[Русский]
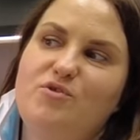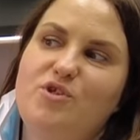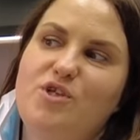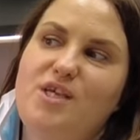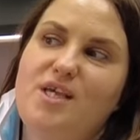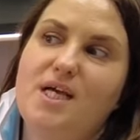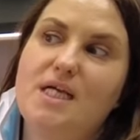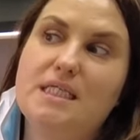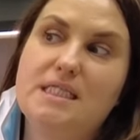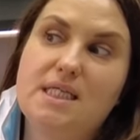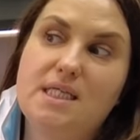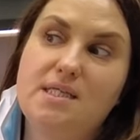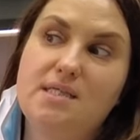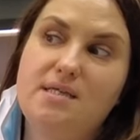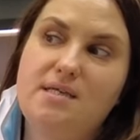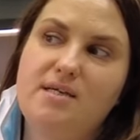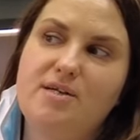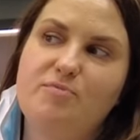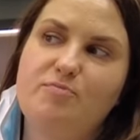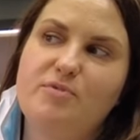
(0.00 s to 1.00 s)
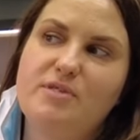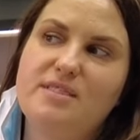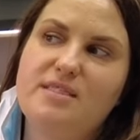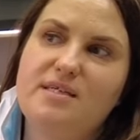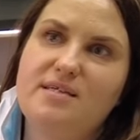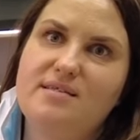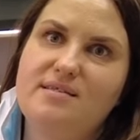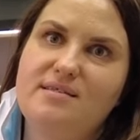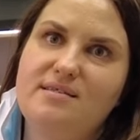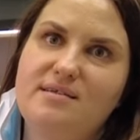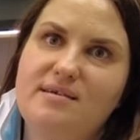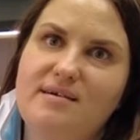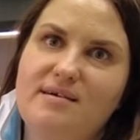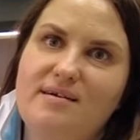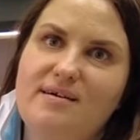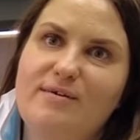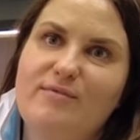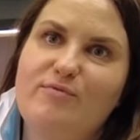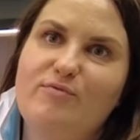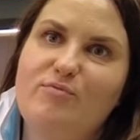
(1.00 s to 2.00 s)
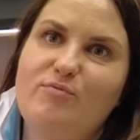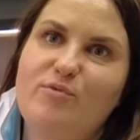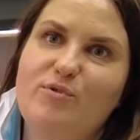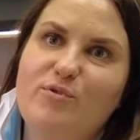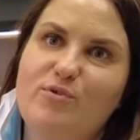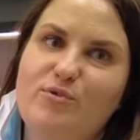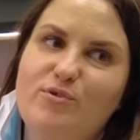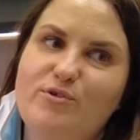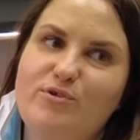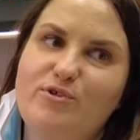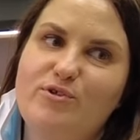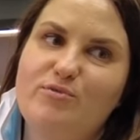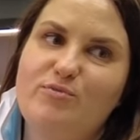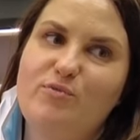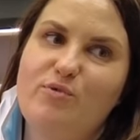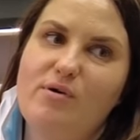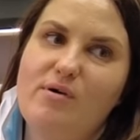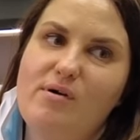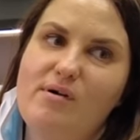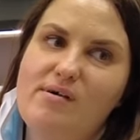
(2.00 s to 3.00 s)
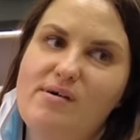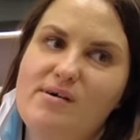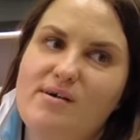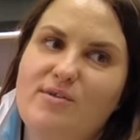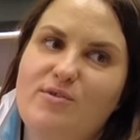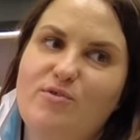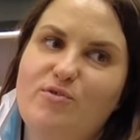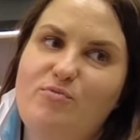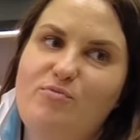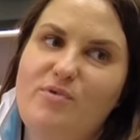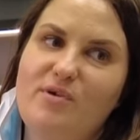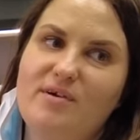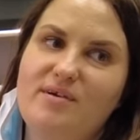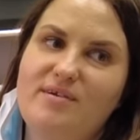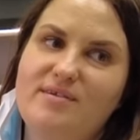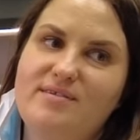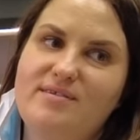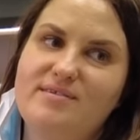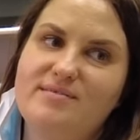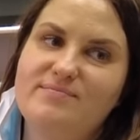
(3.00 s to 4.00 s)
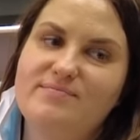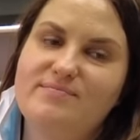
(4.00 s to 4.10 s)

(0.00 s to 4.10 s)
уж я затыра по составу, прочему, но ну, бегать...